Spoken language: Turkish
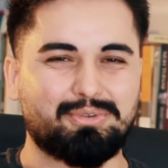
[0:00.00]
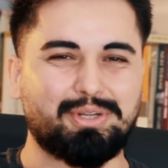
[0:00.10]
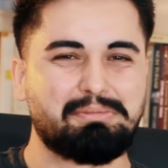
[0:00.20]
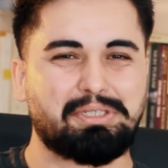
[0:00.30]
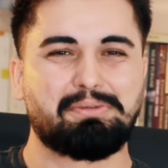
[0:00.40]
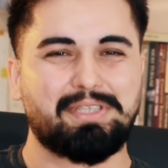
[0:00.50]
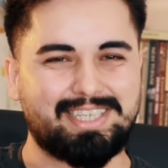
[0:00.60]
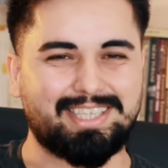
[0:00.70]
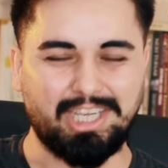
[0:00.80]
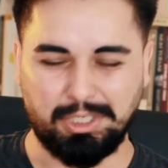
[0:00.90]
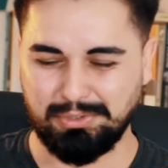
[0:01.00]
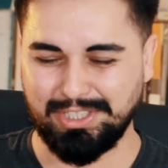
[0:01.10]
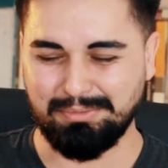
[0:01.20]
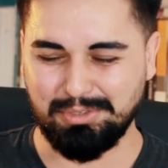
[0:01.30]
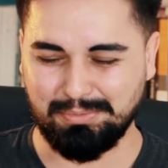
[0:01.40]
da söylemiştim. Eski
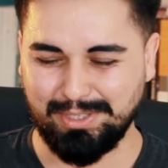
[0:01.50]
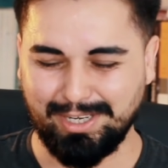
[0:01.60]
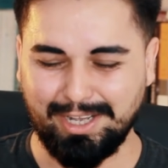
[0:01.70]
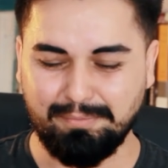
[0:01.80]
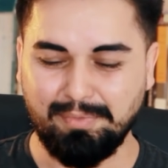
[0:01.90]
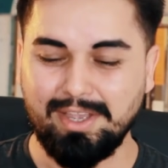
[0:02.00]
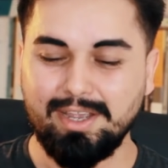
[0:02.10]
takipçilerimiz bilirler.